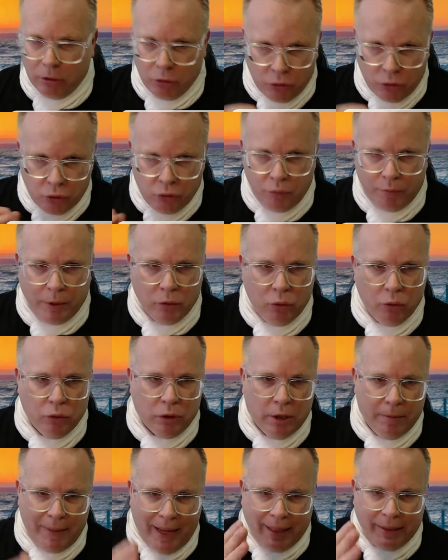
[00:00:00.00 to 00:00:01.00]
Super
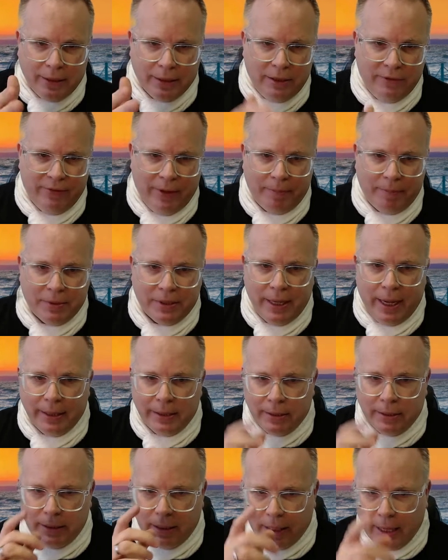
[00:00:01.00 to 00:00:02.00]
gut gemacht ist die
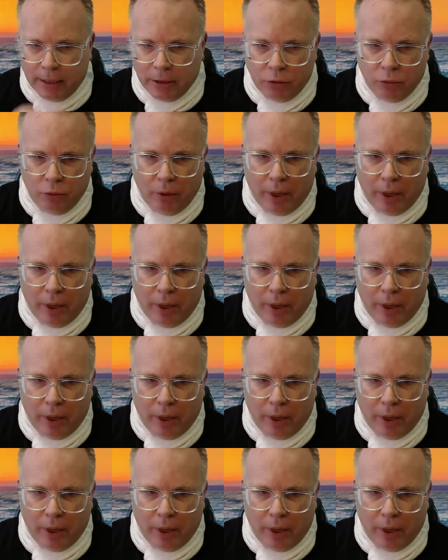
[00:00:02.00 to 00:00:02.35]
Webseite, da kannst du